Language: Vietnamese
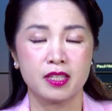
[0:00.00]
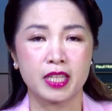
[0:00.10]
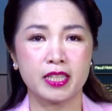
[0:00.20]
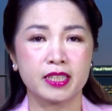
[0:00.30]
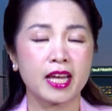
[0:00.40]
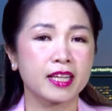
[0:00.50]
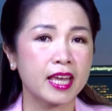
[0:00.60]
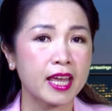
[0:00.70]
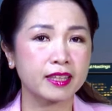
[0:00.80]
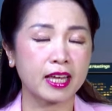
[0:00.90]
thì người ta
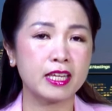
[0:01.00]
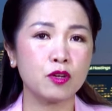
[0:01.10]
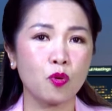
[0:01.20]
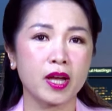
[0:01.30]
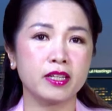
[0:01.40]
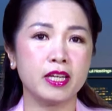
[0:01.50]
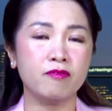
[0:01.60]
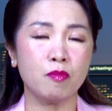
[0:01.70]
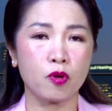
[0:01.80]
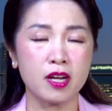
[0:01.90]
nghe thấy quan điểm
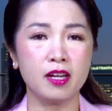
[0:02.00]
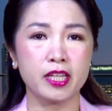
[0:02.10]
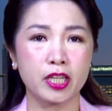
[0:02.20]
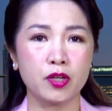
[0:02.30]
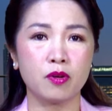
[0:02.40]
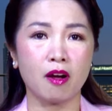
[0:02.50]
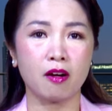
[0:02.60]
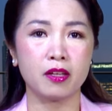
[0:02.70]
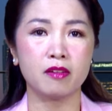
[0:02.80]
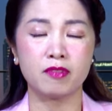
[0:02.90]
và một cái lời kêu
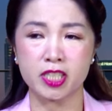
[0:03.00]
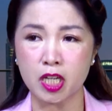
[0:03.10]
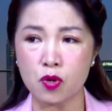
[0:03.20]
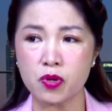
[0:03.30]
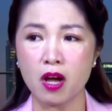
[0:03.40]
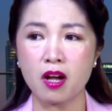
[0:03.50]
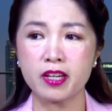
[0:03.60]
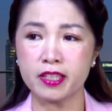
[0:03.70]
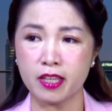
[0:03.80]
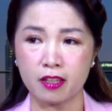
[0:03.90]
gọi và sau đó
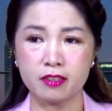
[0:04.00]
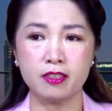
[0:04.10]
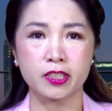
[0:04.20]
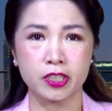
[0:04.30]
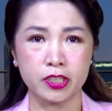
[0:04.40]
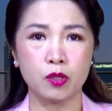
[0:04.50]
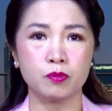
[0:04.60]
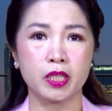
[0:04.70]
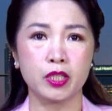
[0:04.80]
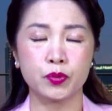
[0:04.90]
đã nhận được sự đồng
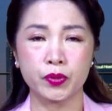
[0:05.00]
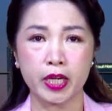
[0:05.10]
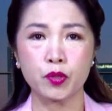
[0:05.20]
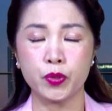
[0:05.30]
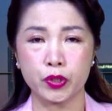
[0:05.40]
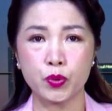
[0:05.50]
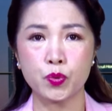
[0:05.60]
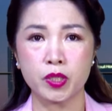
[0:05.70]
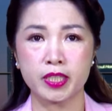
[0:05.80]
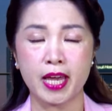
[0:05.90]
tình của các nguyên thủ
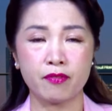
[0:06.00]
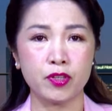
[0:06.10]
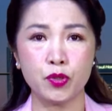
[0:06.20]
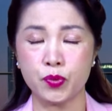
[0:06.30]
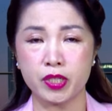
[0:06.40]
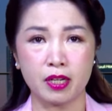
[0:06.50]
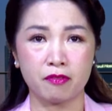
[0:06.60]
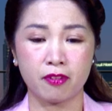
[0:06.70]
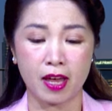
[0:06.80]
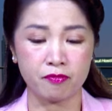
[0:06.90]
quốc gia ví dụ như là
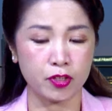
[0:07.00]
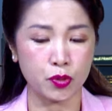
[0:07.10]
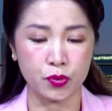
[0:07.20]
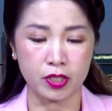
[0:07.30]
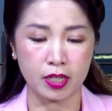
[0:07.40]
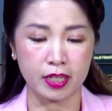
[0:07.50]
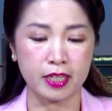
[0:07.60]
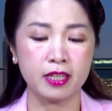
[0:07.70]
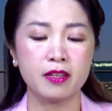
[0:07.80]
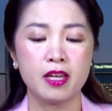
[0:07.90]
Pháp, ví dụ như là
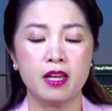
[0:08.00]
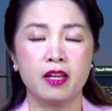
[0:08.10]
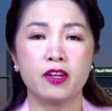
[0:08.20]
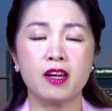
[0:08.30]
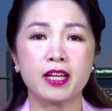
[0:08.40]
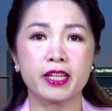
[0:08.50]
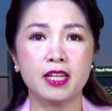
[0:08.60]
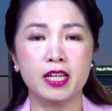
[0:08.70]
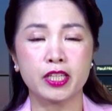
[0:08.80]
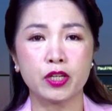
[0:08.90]
Ý. Đó là cái
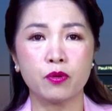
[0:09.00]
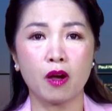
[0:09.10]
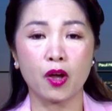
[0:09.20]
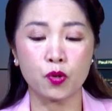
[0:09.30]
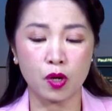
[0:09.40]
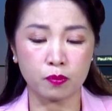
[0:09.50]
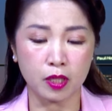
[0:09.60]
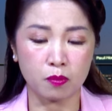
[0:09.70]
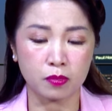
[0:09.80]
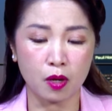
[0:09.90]
lời kêu gọi của ông
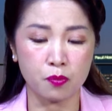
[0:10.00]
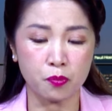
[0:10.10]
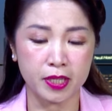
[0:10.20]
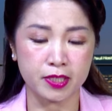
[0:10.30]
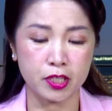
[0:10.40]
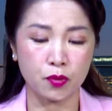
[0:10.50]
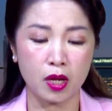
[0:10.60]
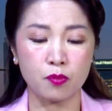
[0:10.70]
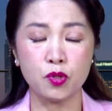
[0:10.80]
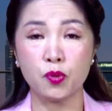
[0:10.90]
tổng thống Brazil là
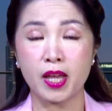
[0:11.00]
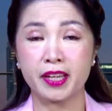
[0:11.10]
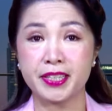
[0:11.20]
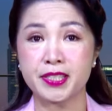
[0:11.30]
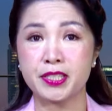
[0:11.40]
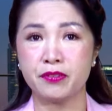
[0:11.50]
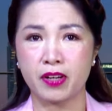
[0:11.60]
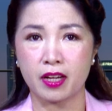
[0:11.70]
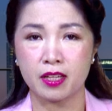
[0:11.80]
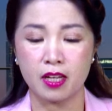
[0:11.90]
ông Lula da
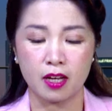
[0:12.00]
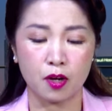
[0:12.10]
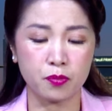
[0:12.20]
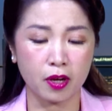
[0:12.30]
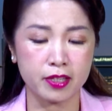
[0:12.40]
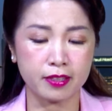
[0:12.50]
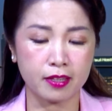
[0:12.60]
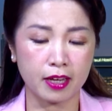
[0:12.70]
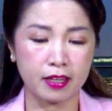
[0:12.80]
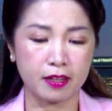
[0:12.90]
Silva. Ông nói như thế
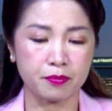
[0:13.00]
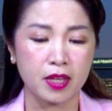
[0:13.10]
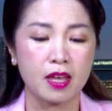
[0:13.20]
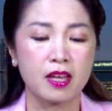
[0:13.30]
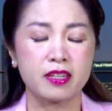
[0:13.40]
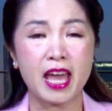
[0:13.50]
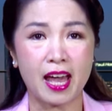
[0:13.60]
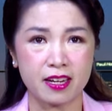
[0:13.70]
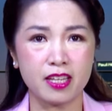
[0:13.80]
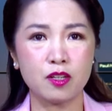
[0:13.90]
này nè:
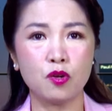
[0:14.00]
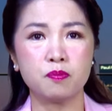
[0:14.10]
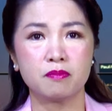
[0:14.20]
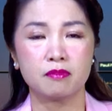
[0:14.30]
"Đã đến lúc